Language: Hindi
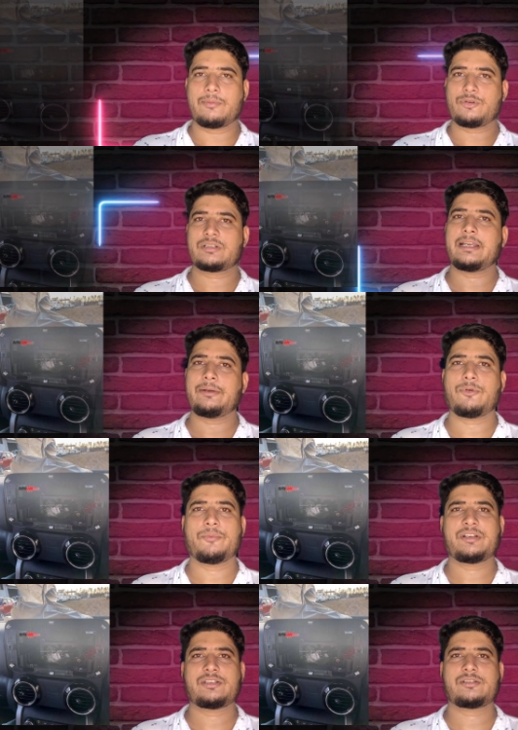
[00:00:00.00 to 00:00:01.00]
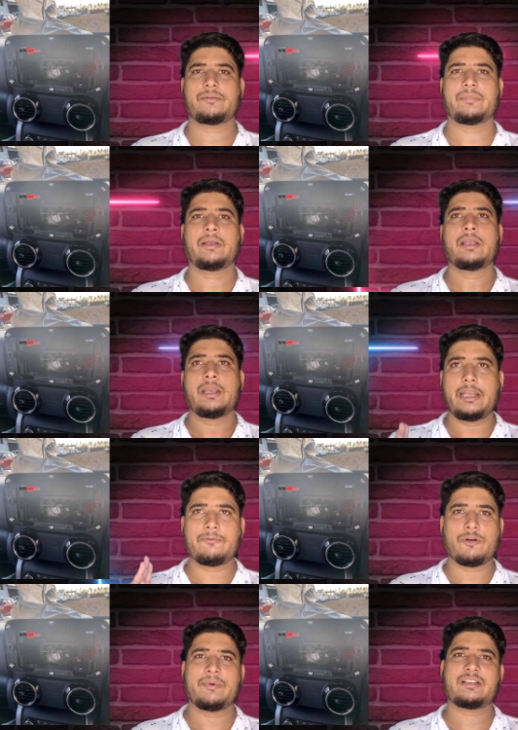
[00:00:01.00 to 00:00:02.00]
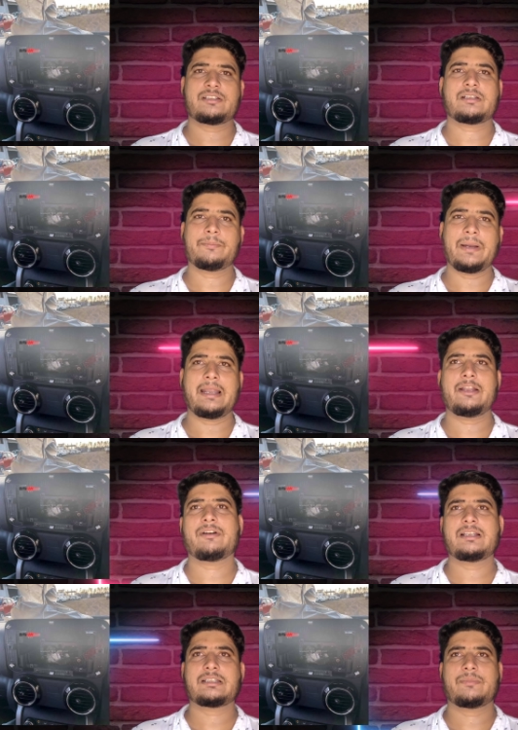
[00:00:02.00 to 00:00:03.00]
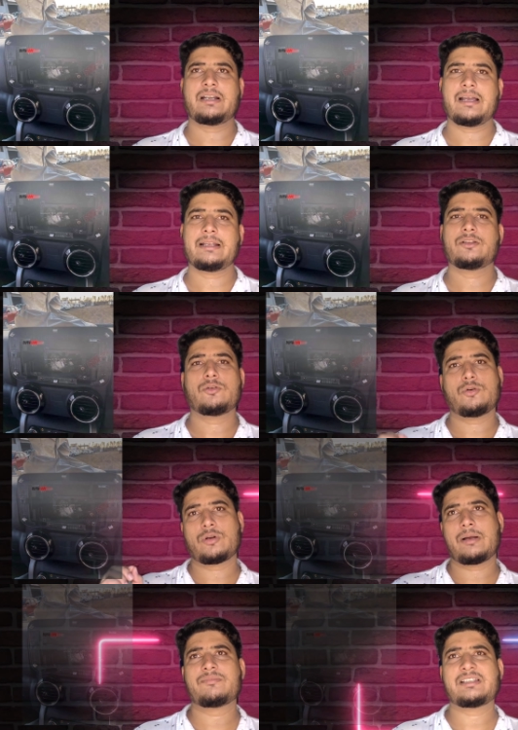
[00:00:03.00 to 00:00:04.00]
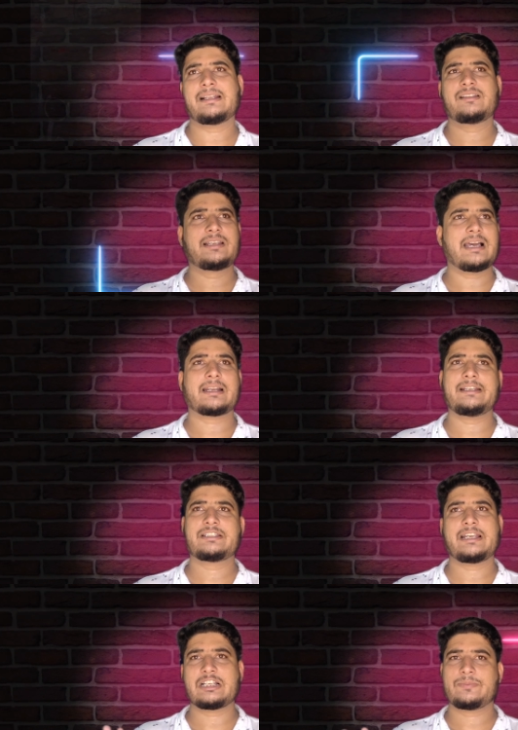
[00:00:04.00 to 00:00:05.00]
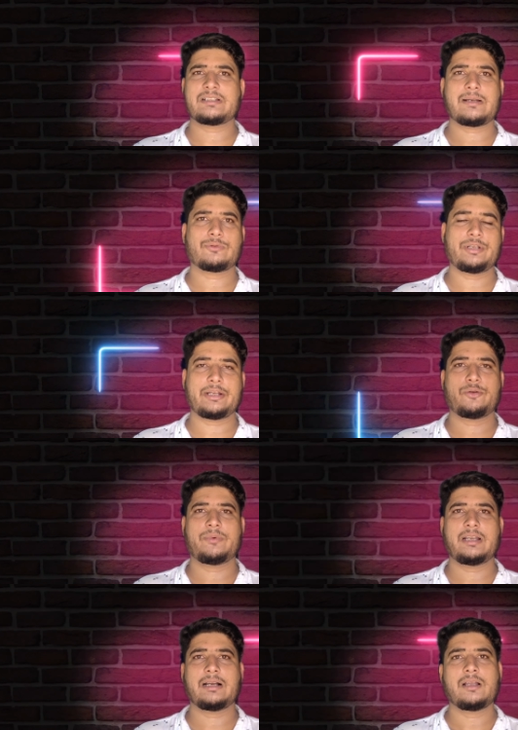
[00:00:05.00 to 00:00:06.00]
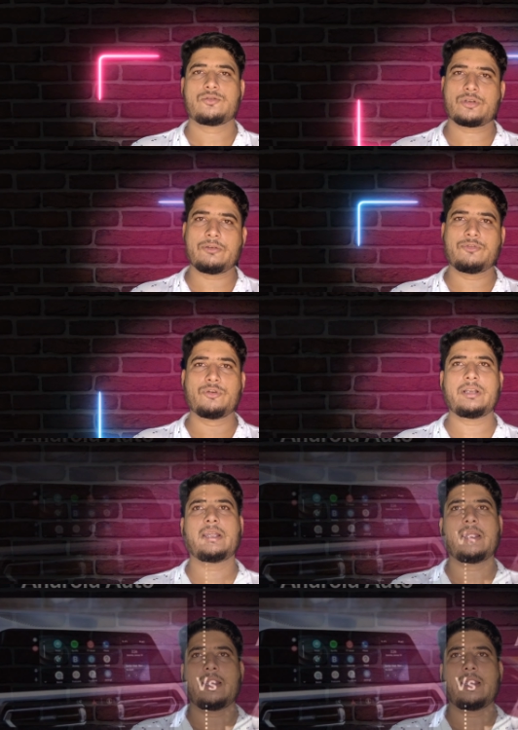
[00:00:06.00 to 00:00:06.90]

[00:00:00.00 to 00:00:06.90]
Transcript: आपको इसके इन्फॉर्मेंट सिस्टम में इन्फॉर्मेंट सिस्टम पहले वाले से बड़ा है और अब शायद ग्यारह इंच के आसपास आपको देखने को मिलेगा जो कि फुली